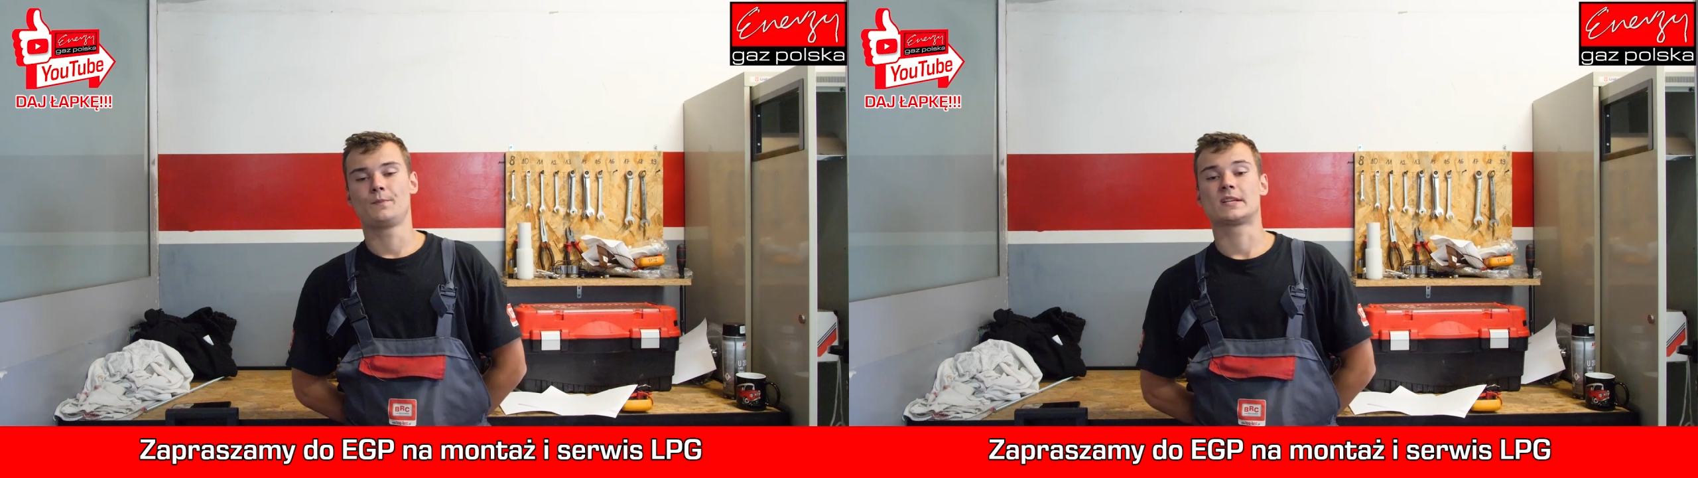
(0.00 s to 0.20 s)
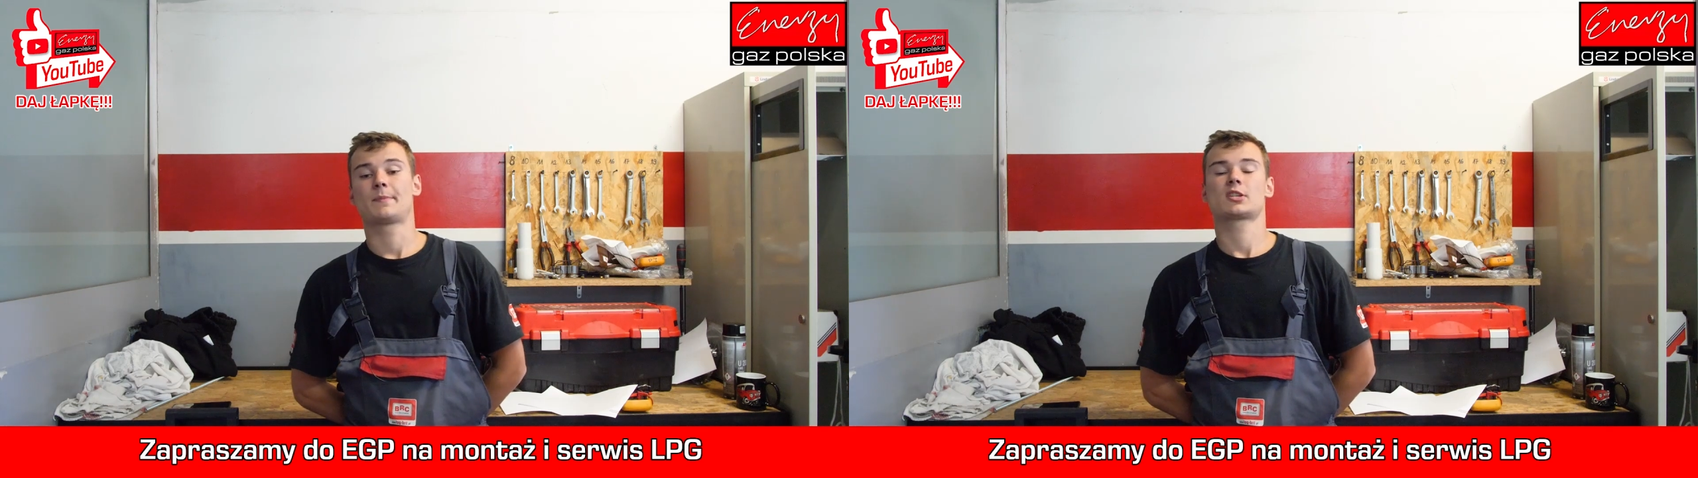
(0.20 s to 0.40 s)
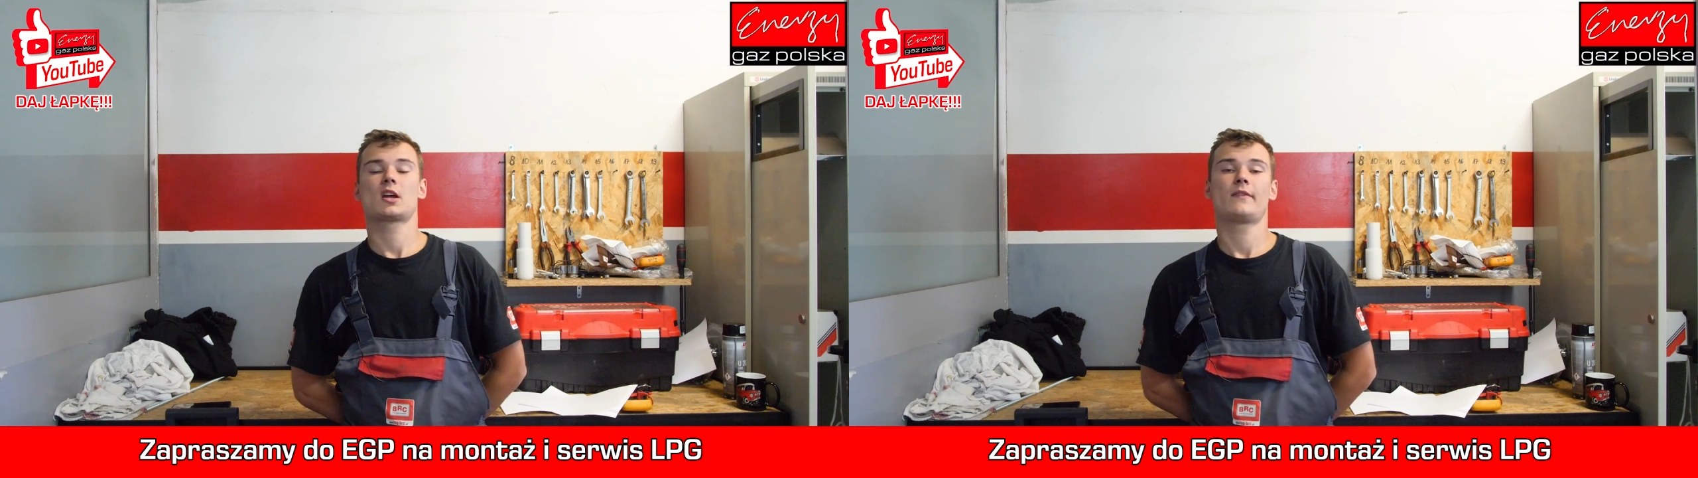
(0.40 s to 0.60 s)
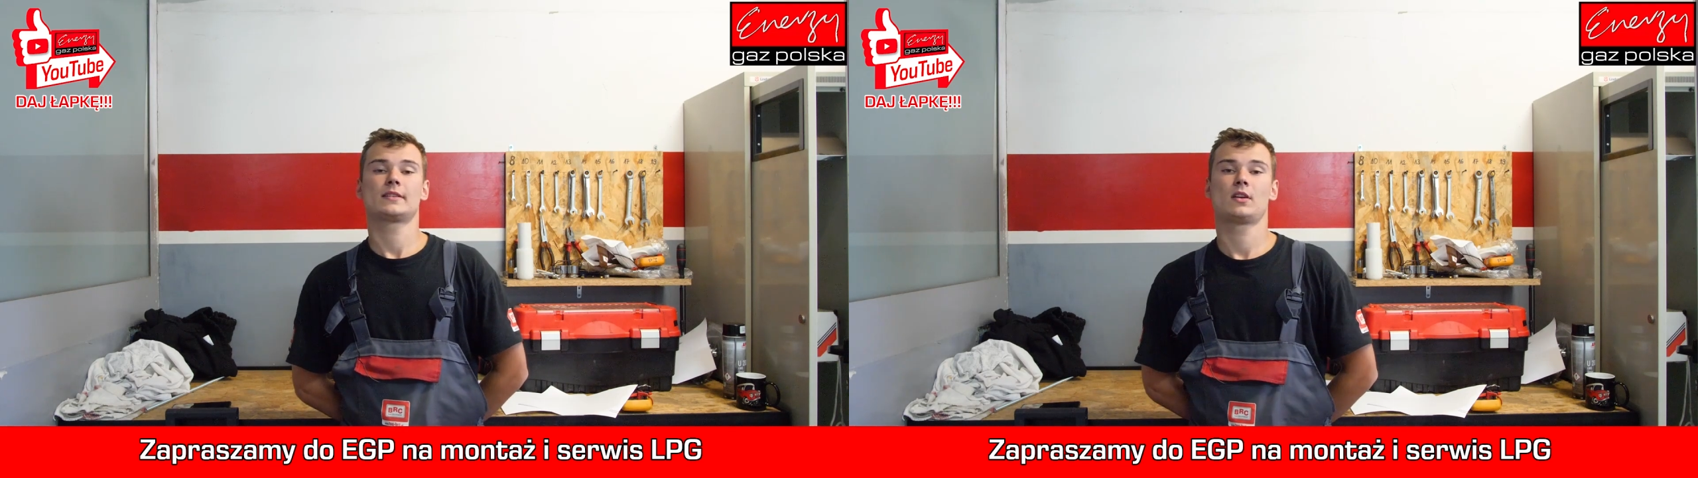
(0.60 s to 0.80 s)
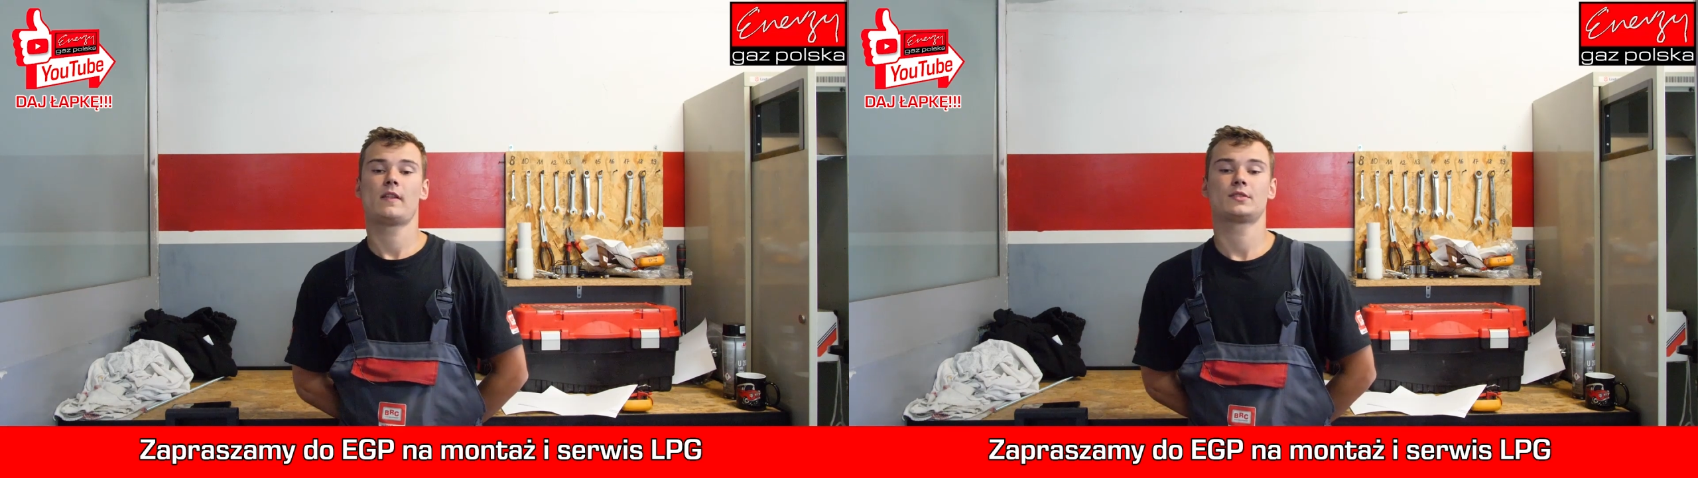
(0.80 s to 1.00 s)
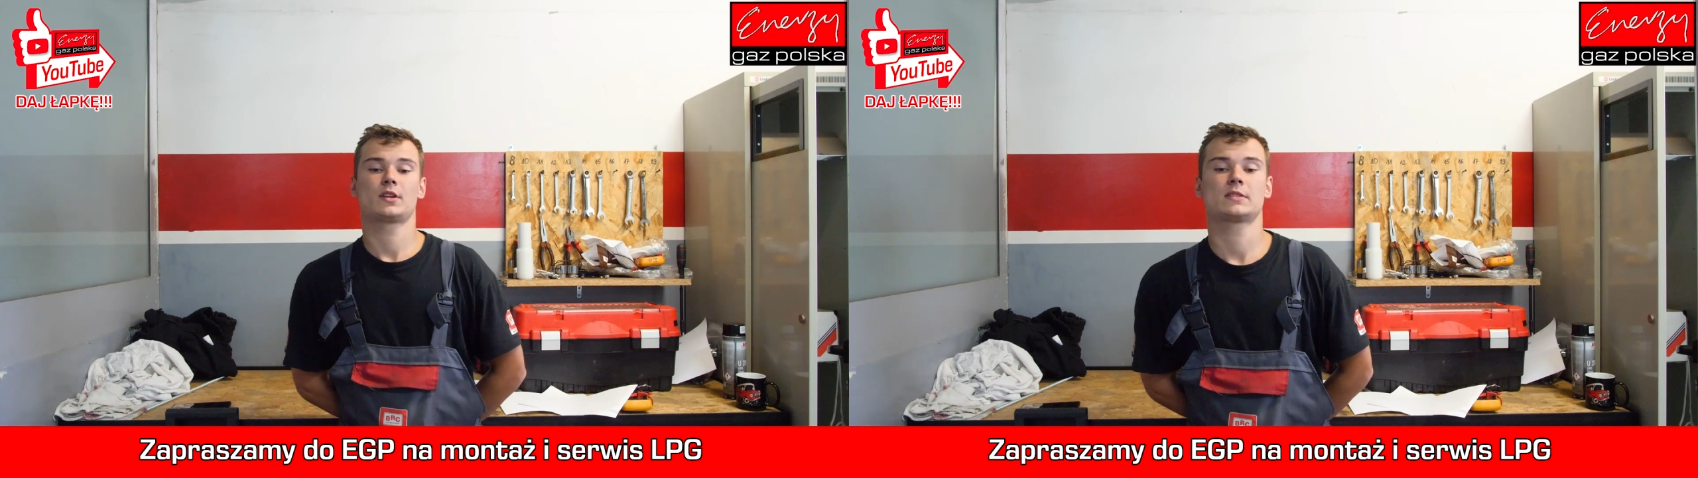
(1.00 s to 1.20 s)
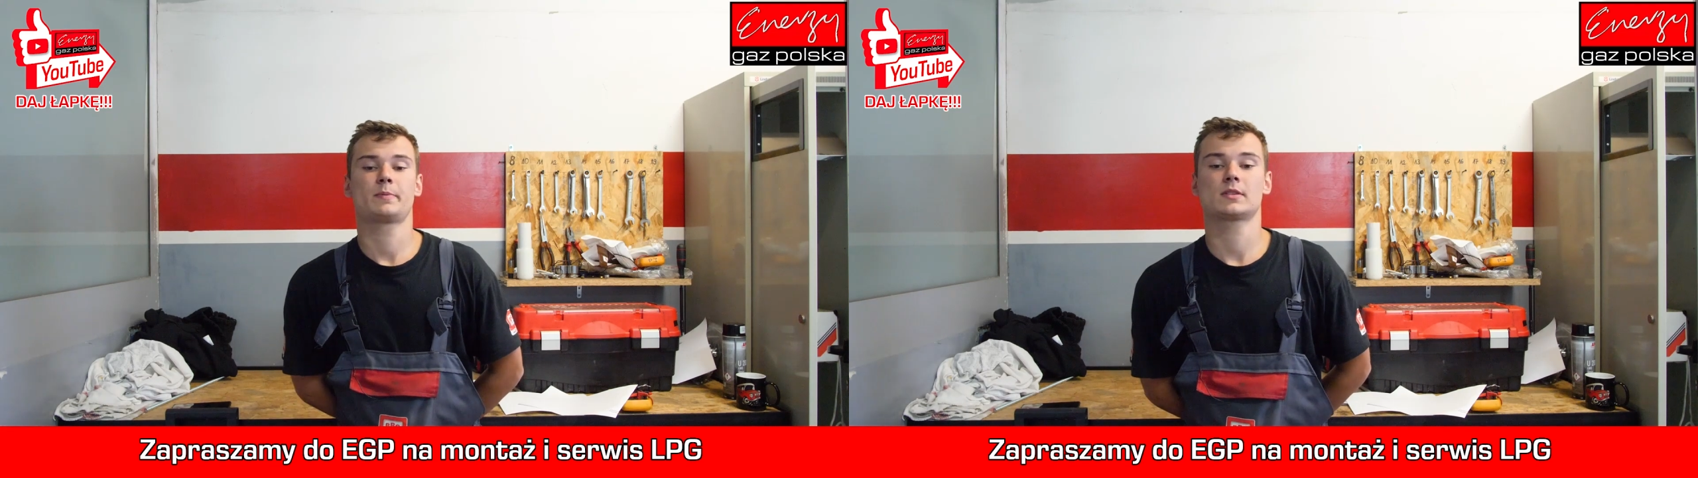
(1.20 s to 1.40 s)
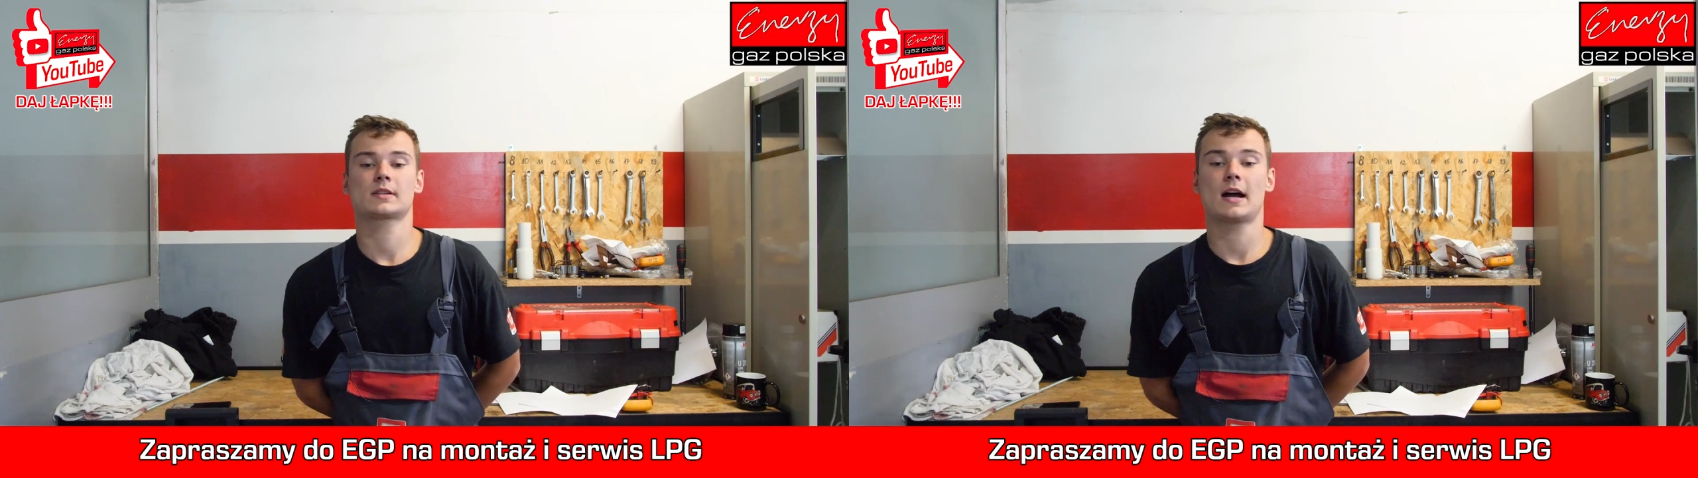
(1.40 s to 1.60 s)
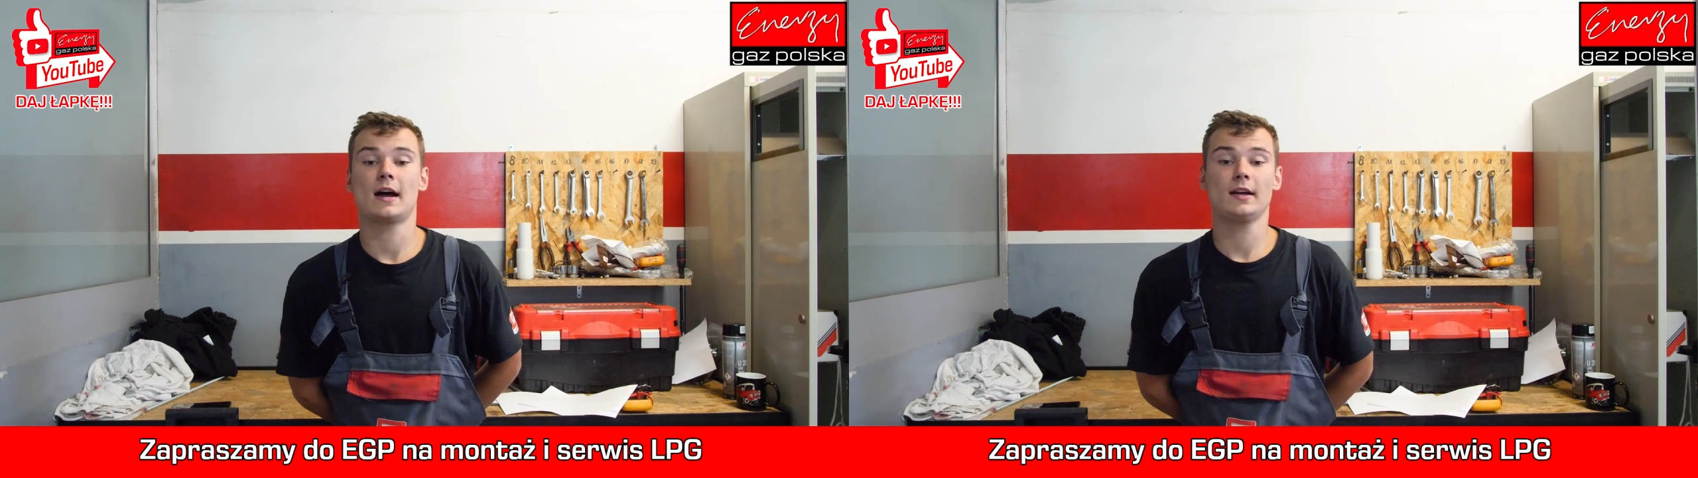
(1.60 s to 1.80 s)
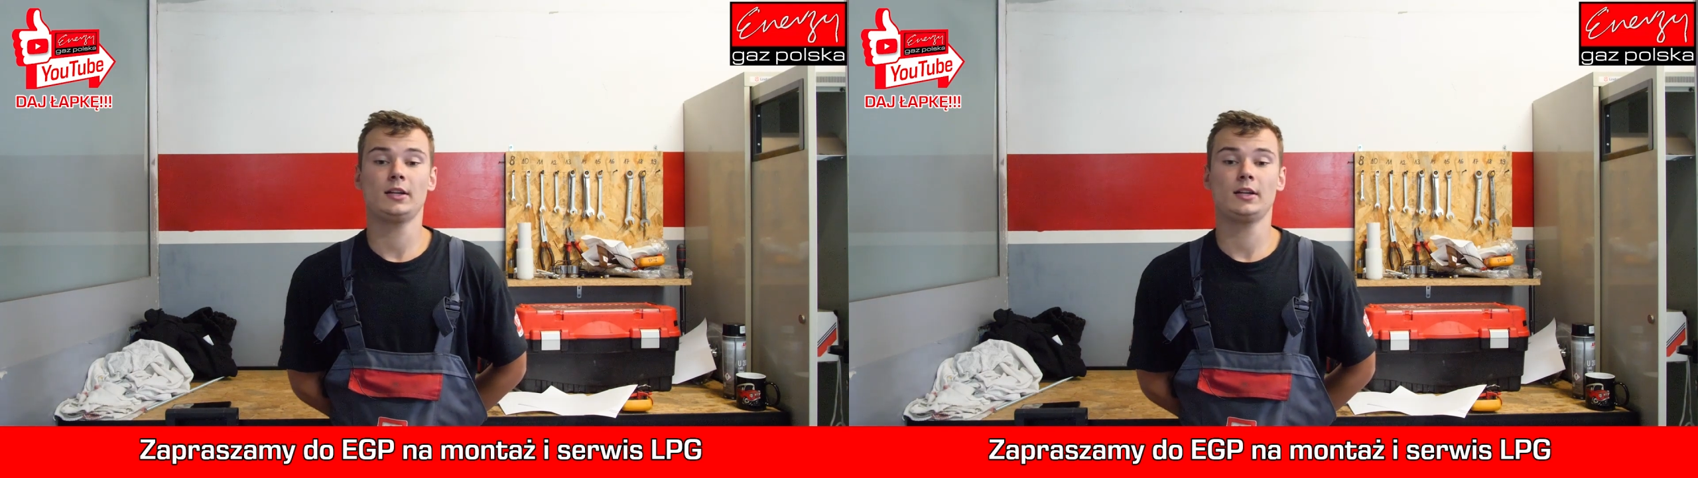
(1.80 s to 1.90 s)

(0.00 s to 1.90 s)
Zapraszam Was do Energy Gas Polska